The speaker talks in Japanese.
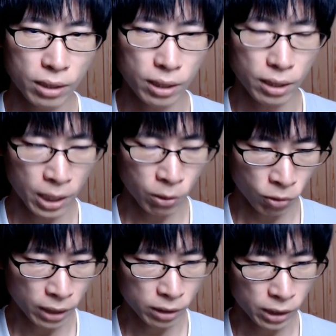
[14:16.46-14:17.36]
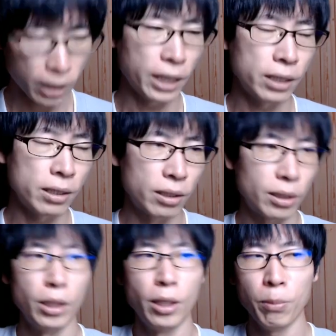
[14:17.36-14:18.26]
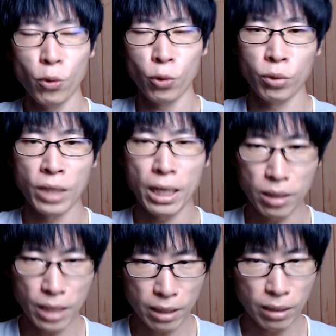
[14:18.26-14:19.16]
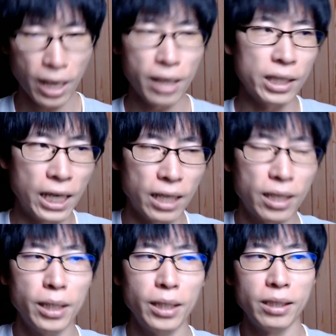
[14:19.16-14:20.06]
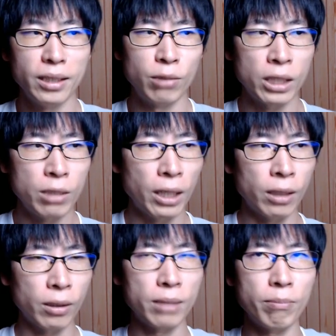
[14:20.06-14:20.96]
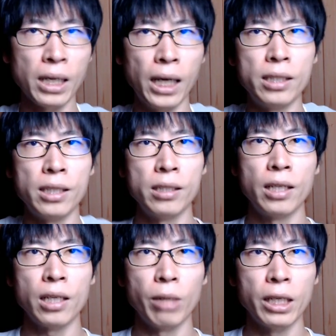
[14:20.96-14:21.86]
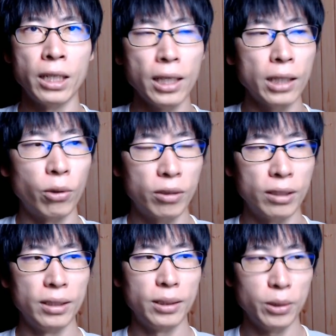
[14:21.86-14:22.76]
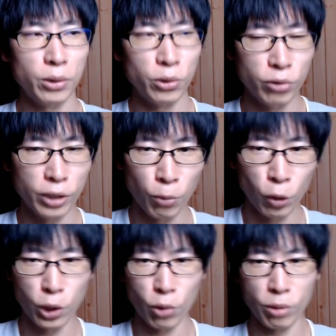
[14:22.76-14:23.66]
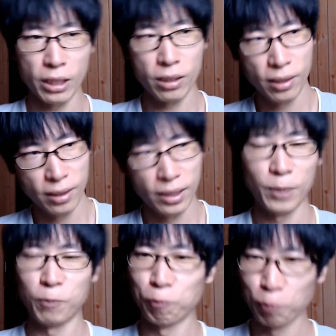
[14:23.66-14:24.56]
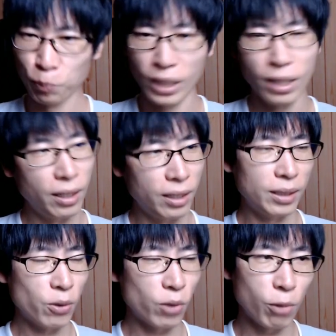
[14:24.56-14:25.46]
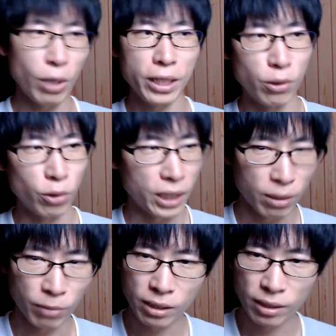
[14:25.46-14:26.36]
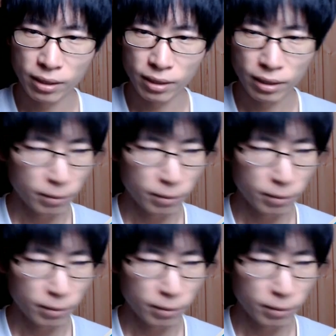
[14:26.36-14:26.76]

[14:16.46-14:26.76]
あの感じではないです。もう何年単位でじわじわ改善していけばいいかなというふうに思っております。今回は以上になります。